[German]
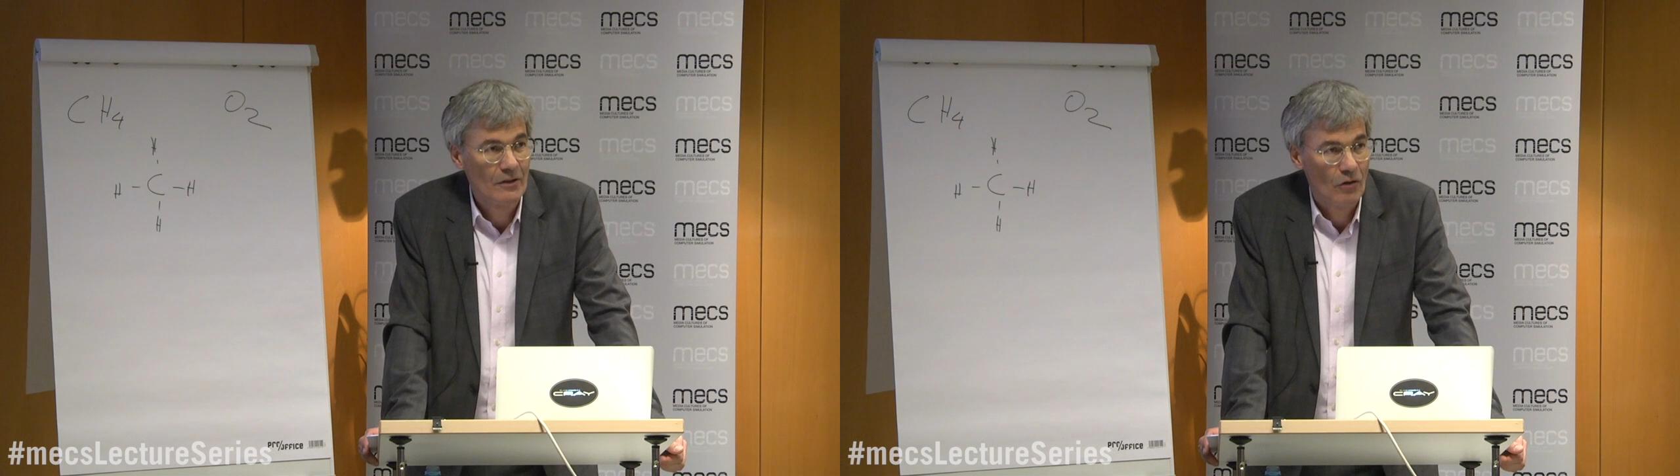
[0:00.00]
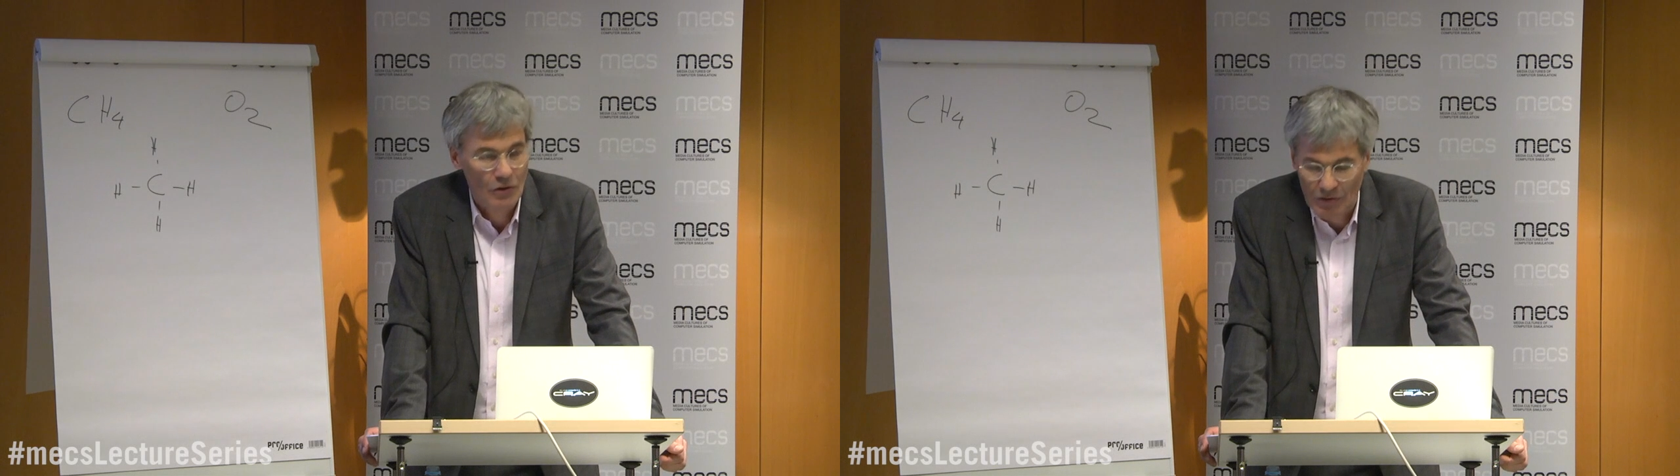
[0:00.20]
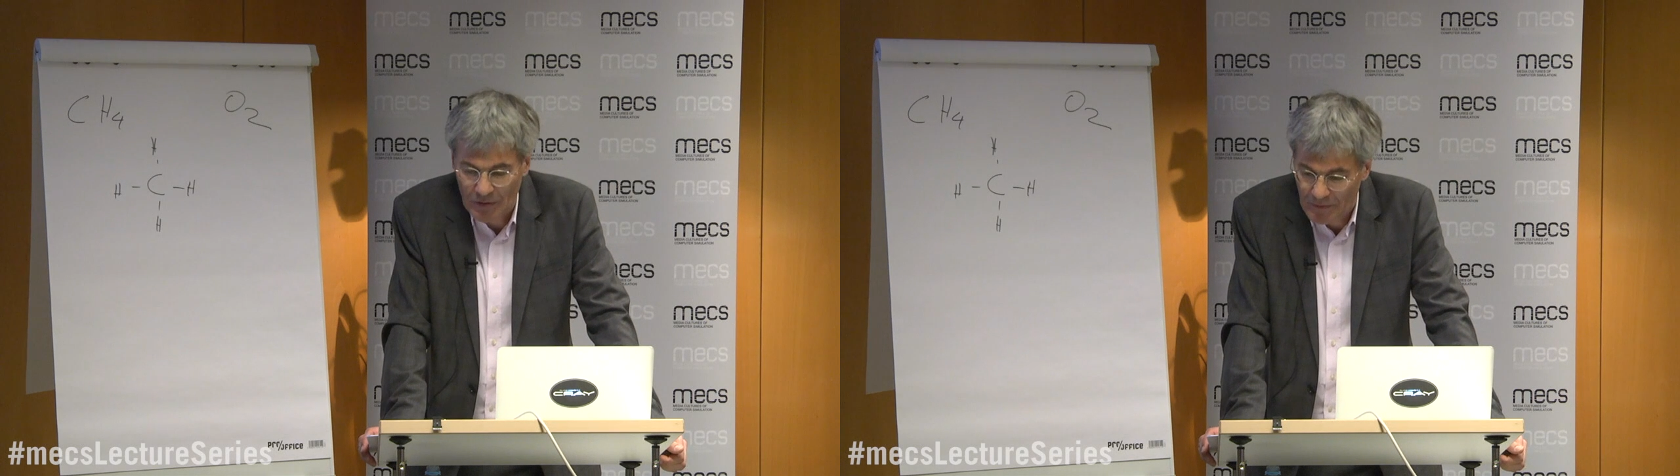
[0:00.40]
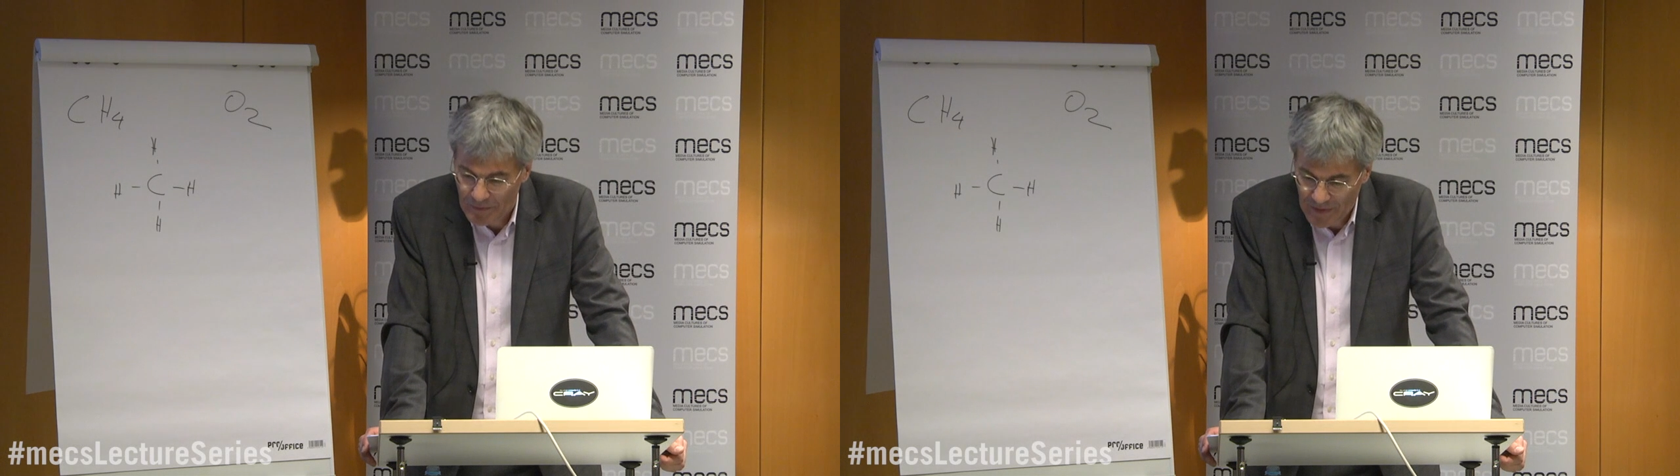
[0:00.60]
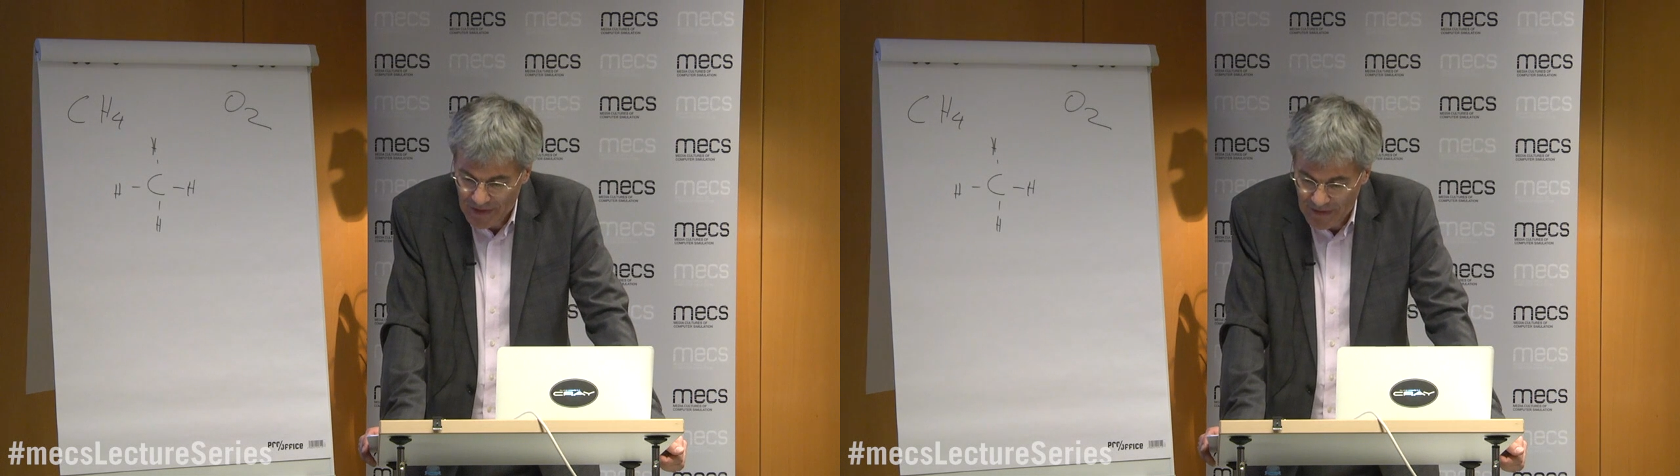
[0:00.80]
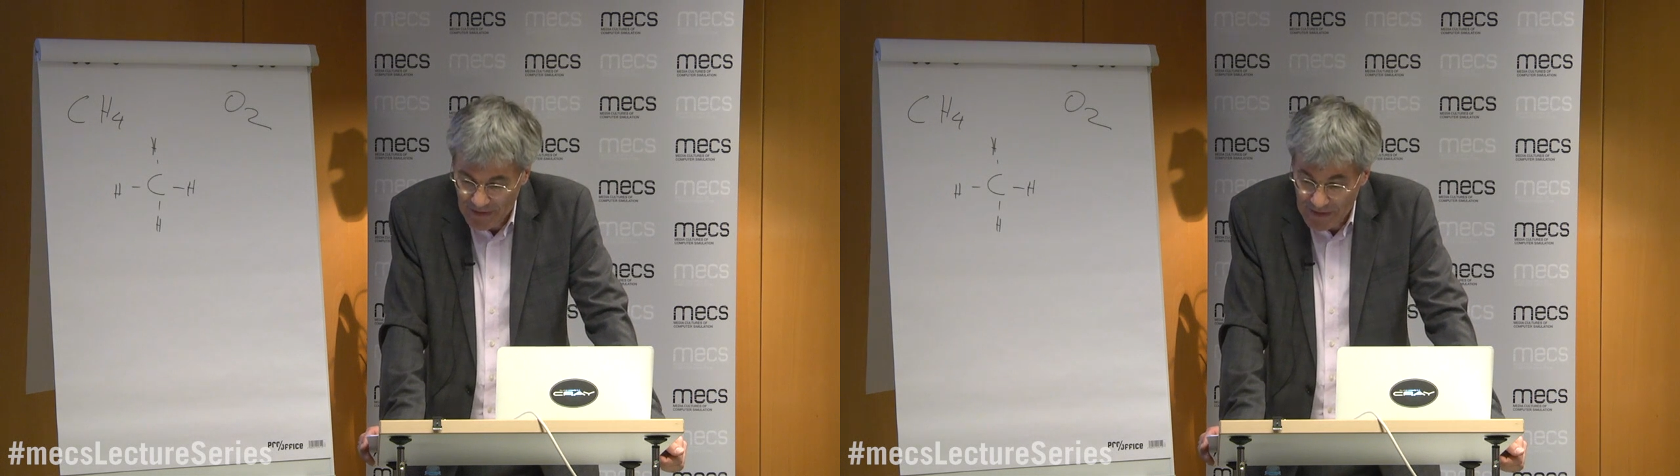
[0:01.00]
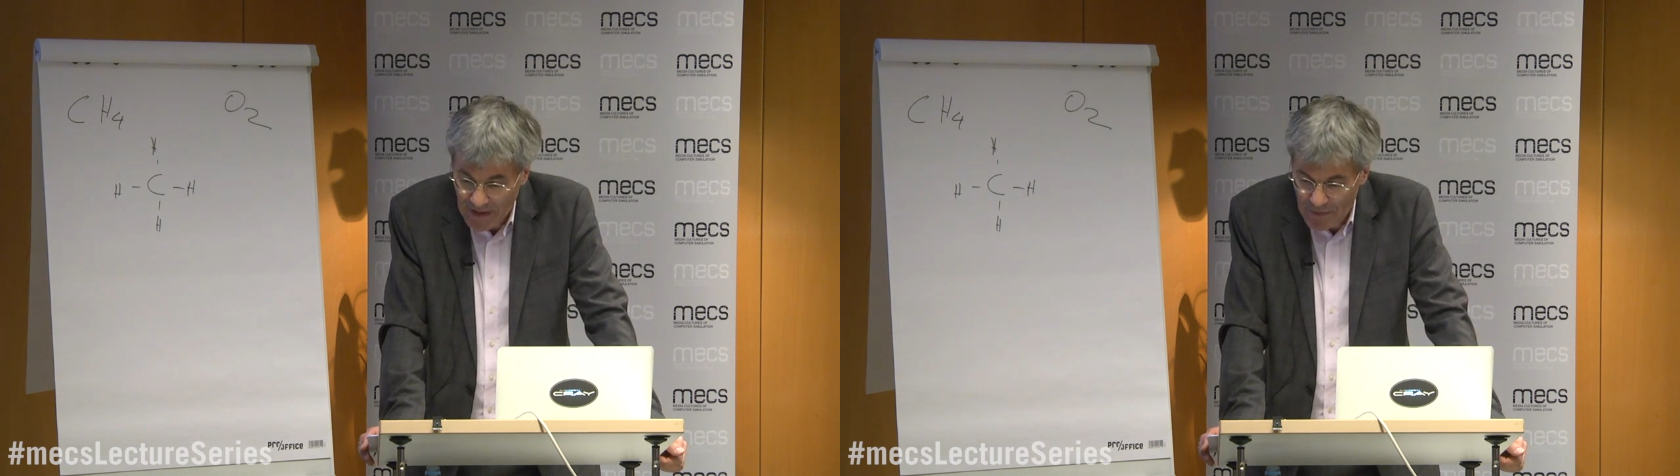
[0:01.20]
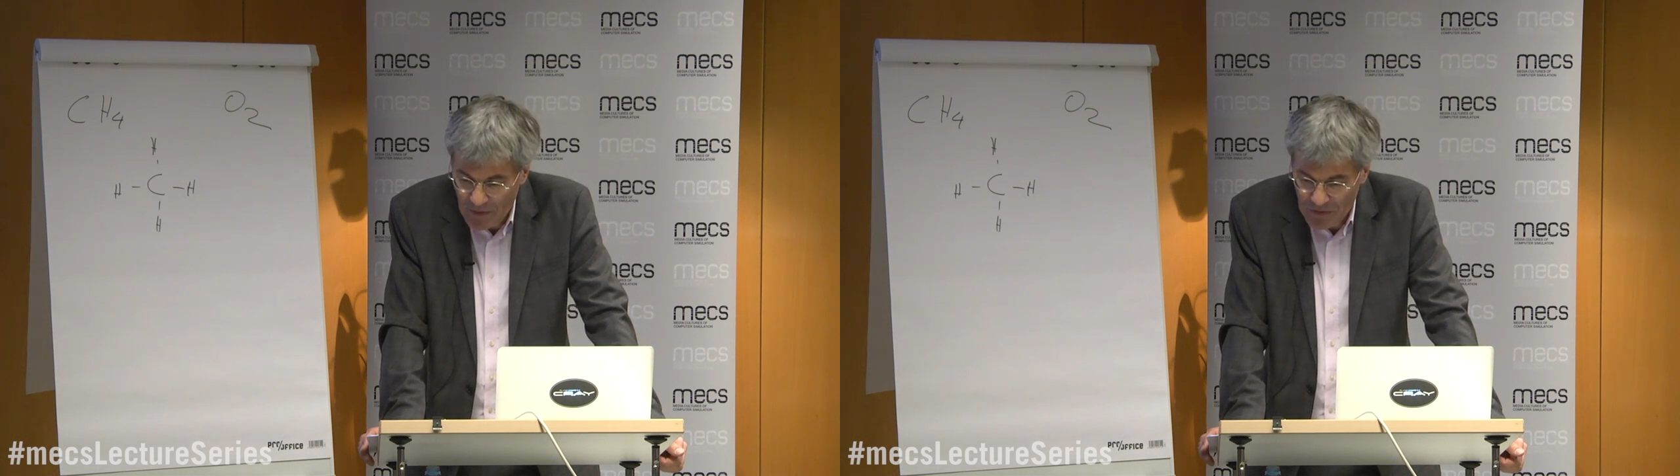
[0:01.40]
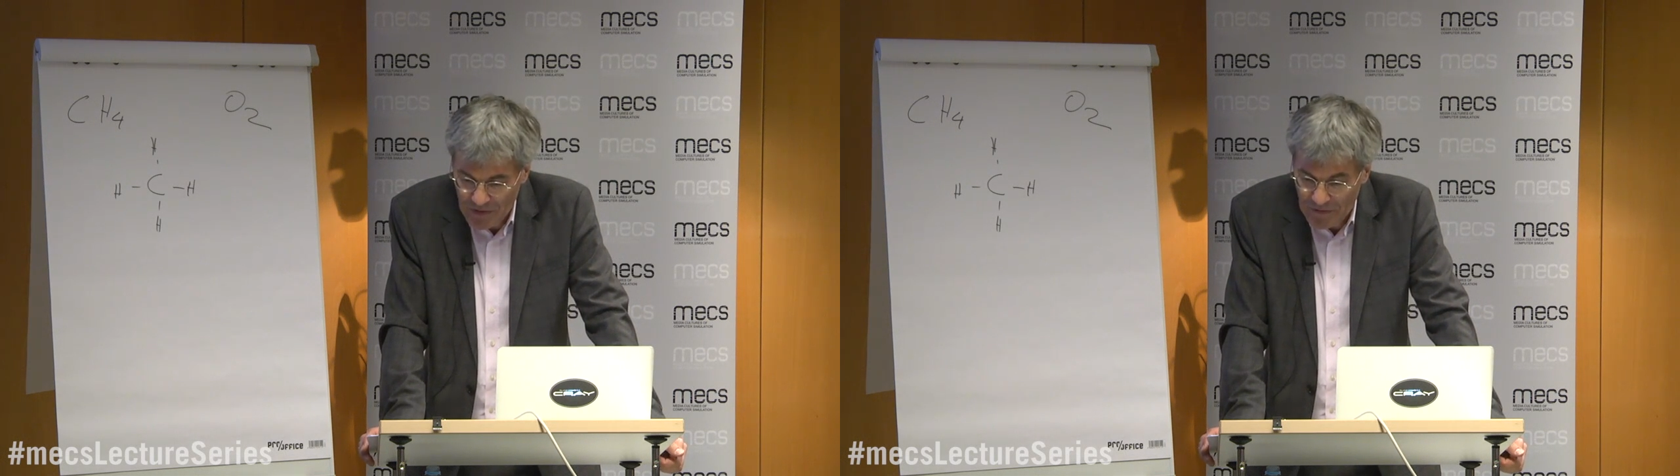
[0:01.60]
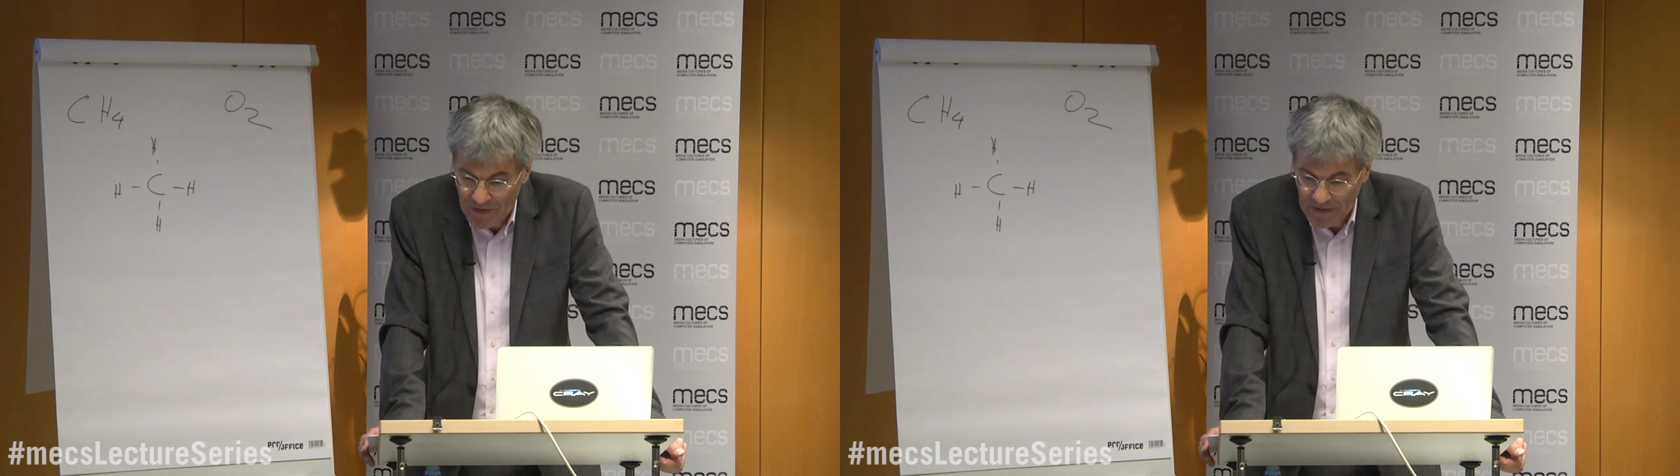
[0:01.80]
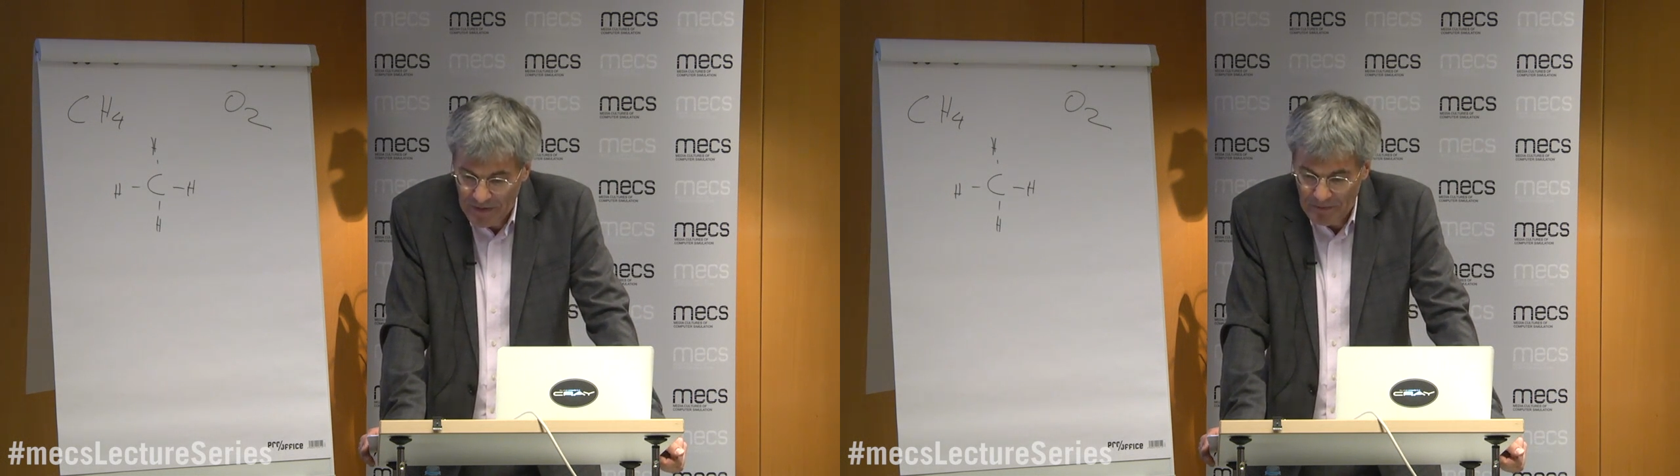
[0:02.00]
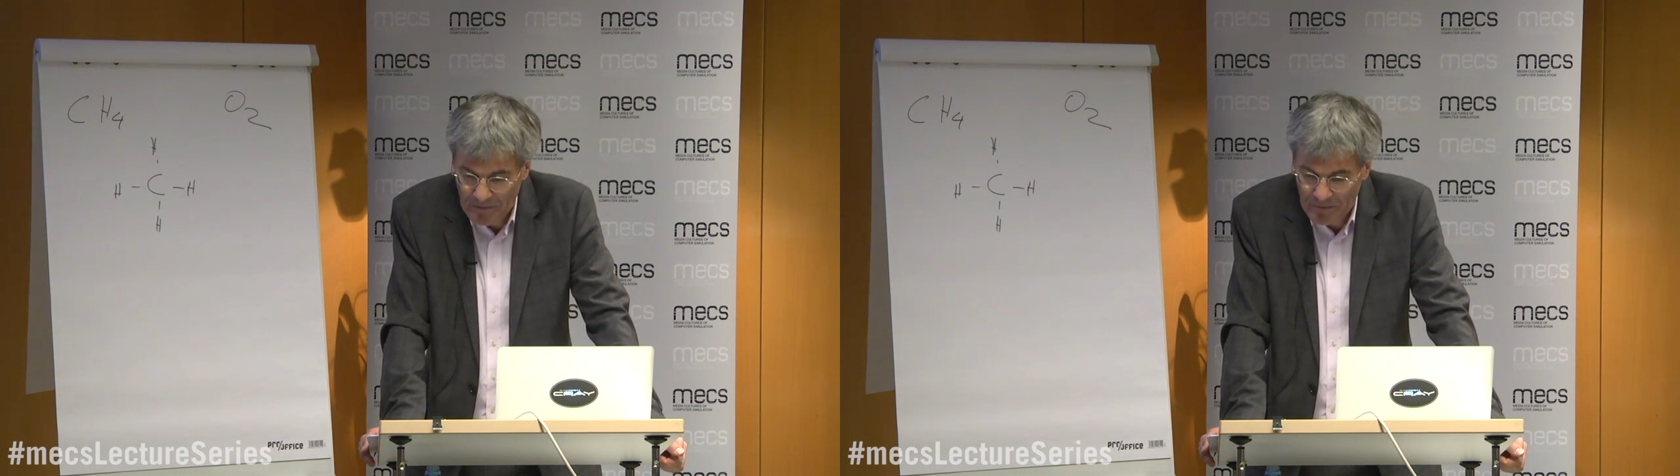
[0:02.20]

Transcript: heute bekannt als Treibhauseffekt,